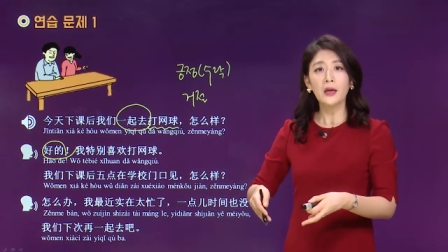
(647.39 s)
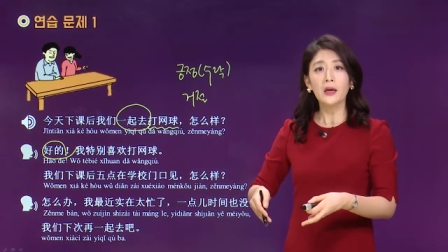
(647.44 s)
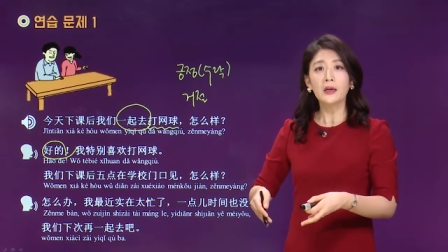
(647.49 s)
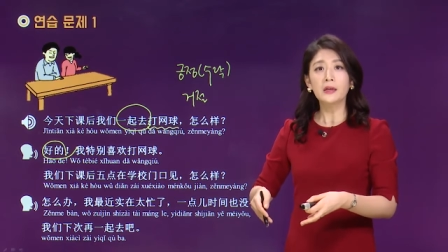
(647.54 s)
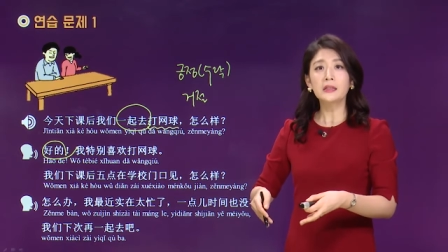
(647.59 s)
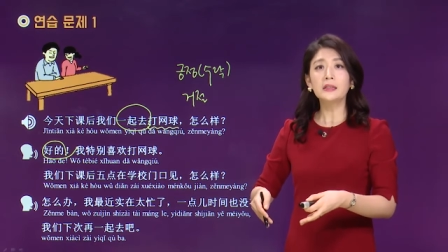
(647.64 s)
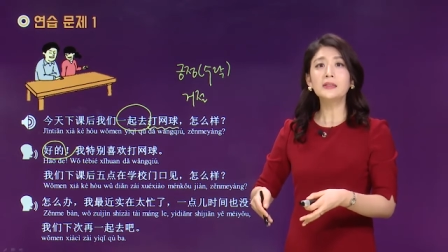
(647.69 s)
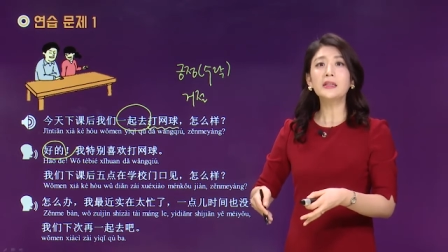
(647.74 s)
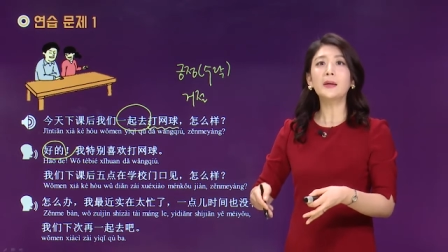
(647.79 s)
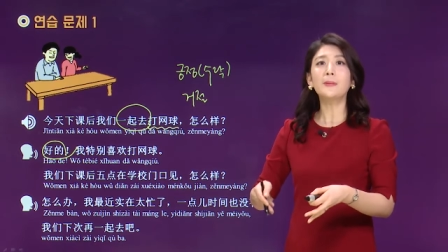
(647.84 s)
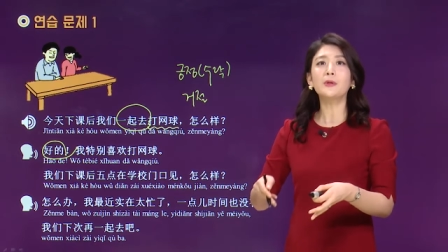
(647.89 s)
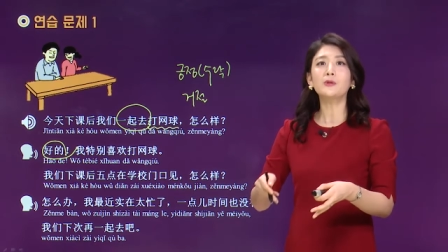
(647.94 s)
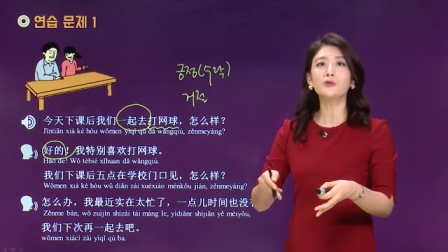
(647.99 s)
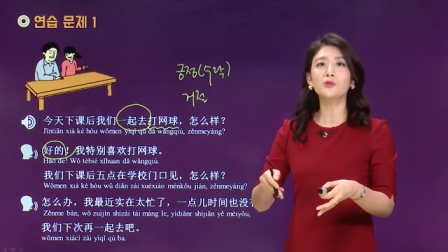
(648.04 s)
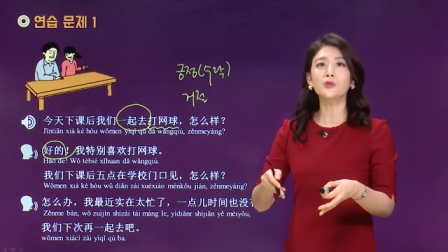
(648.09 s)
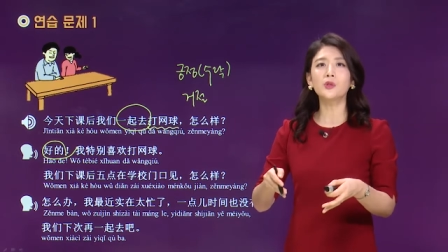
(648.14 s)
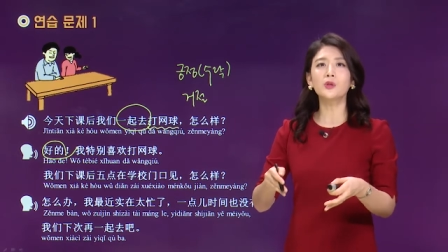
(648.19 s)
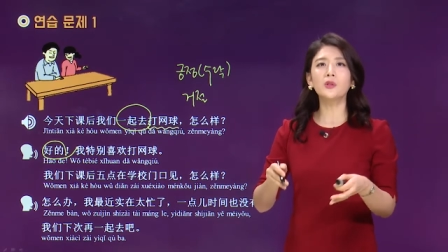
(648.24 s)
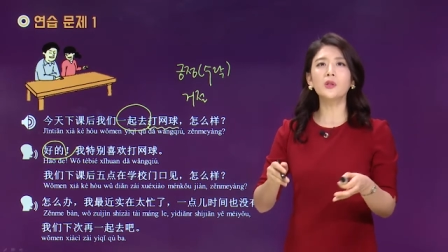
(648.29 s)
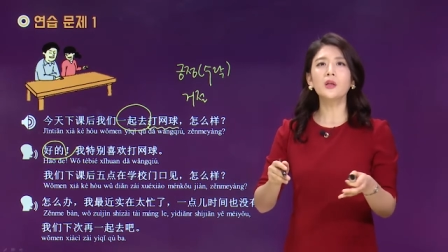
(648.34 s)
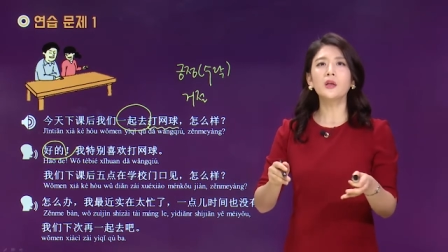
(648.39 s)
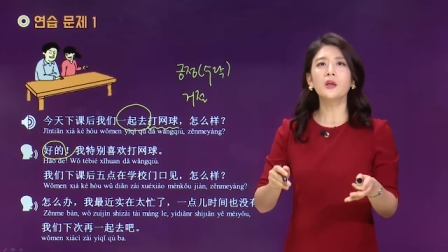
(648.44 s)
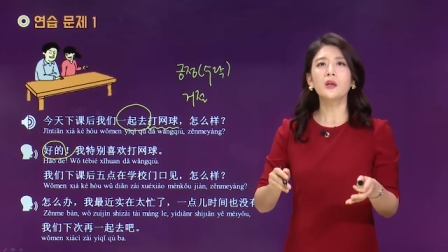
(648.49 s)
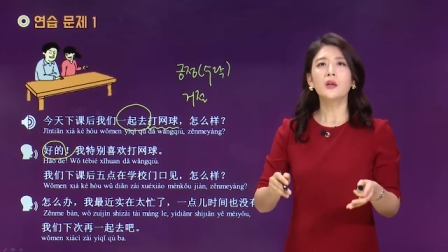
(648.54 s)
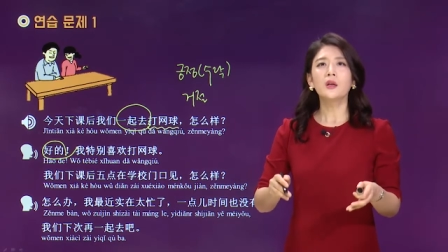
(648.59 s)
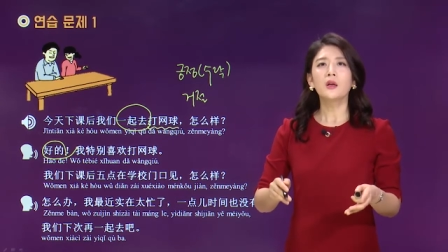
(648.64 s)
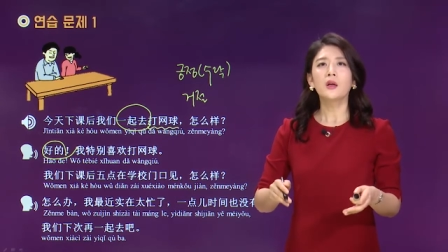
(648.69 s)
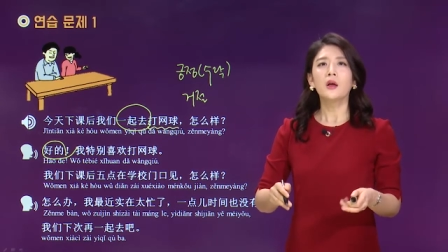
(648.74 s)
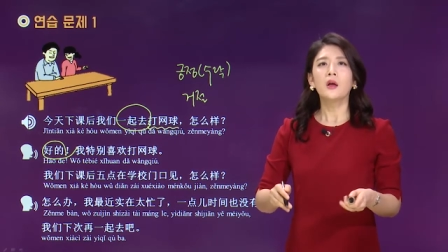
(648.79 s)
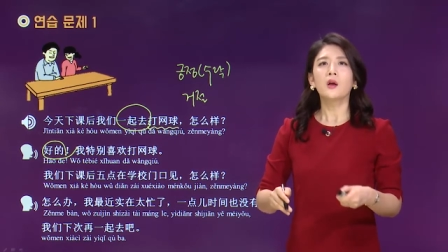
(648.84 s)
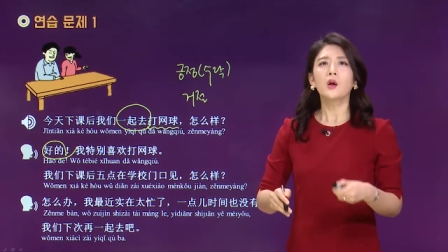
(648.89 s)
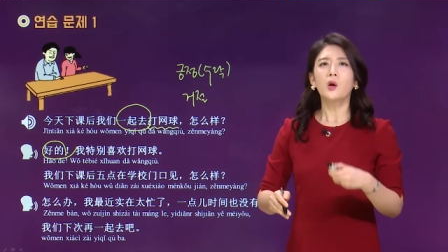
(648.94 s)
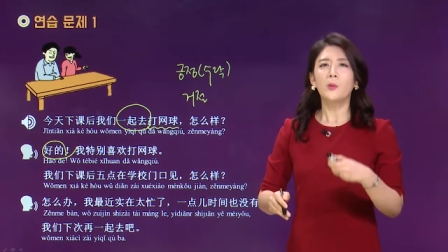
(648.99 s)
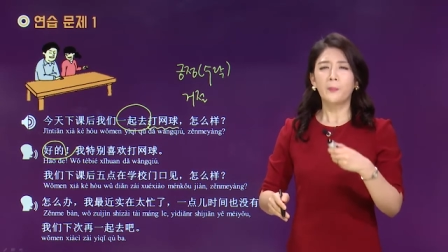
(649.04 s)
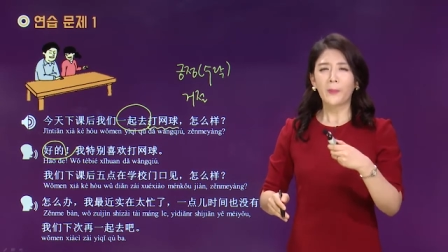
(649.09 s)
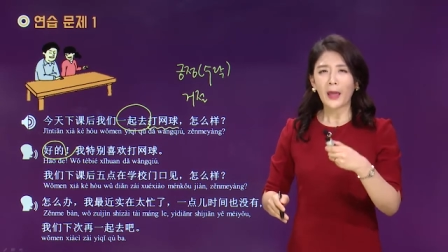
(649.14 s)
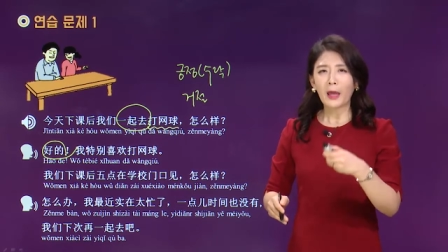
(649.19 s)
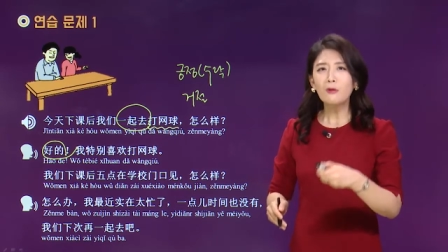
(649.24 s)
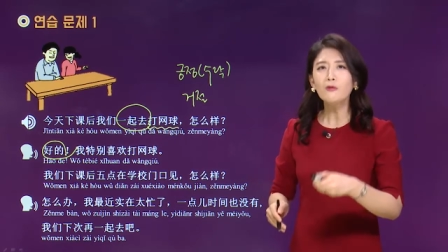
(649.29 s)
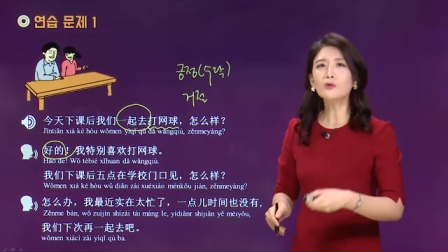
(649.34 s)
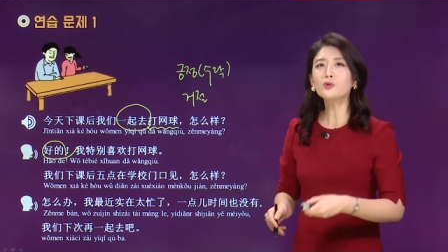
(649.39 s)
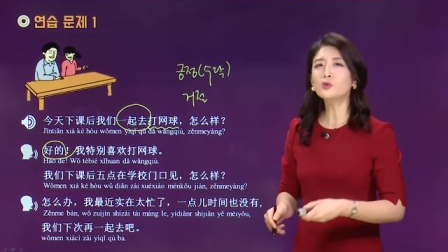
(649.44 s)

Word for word: 그 다음에 순서는 그걸 매우